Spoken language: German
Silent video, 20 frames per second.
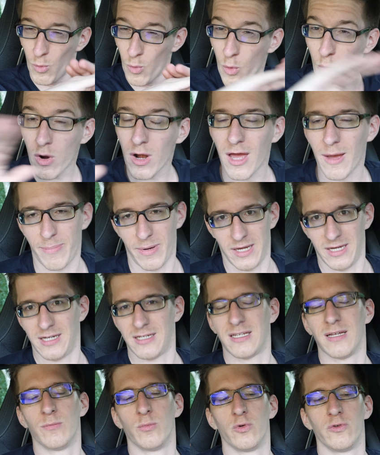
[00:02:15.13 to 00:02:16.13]

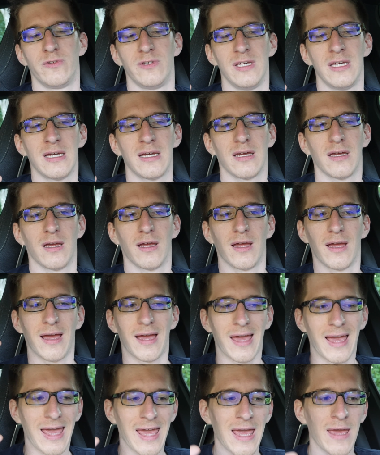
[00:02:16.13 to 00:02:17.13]
unabhängig der Musik
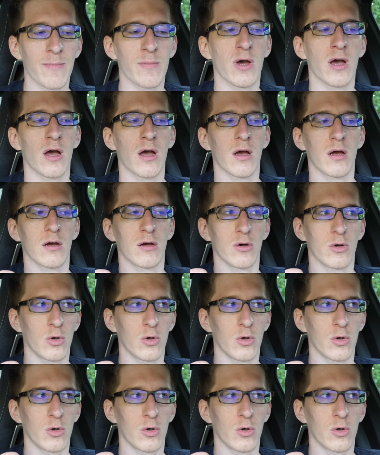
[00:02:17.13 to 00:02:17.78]
immer